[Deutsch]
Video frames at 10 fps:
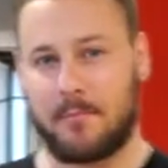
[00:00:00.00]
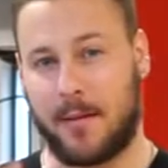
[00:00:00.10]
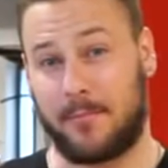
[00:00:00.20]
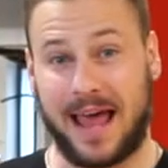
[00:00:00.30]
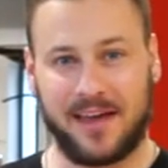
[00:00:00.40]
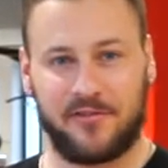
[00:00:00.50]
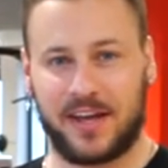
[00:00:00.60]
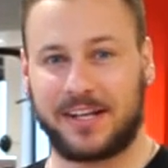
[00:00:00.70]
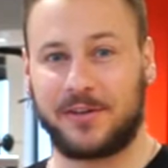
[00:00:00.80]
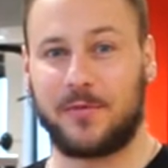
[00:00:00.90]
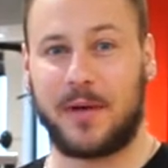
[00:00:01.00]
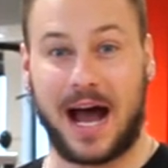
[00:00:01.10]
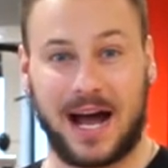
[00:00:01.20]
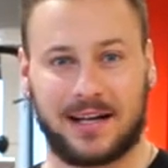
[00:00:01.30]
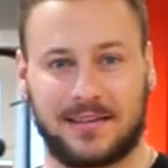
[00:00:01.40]
Beim Lifehack Nummer
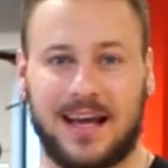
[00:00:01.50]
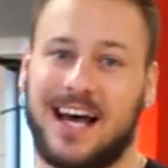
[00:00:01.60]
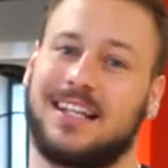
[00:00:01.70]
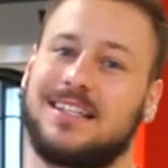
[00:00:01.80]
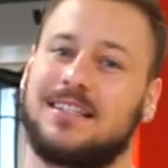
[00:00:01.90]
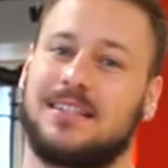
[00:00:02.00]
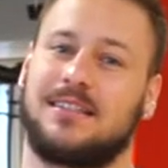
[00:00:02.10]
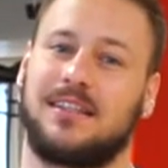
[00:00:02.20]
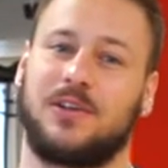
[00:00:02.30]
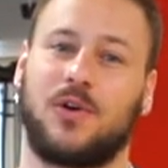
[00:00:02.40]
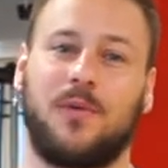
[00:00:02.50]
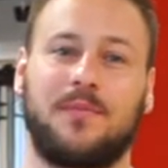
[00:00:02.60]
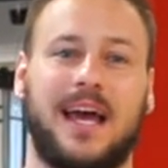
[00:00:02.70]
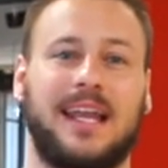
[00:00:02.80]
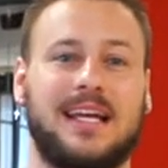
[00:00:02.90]
8 handelt es sich um
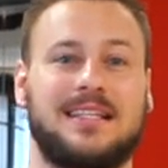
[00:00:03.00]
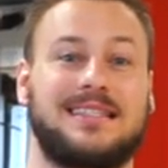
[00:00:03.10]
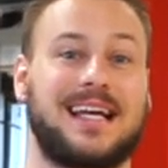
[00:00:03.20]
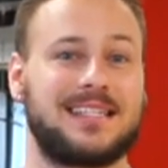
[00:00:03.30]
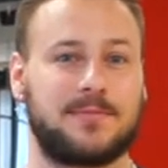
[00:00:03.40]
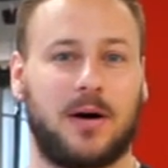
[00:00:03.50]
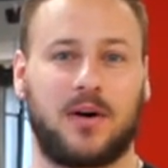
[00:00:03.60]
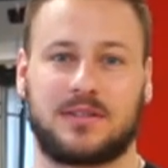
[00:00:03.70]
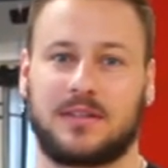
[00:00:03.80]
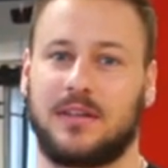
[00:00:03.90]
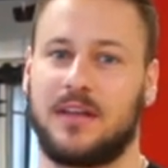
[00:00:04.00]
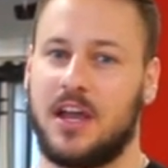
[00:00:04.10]
deine Satzpausen.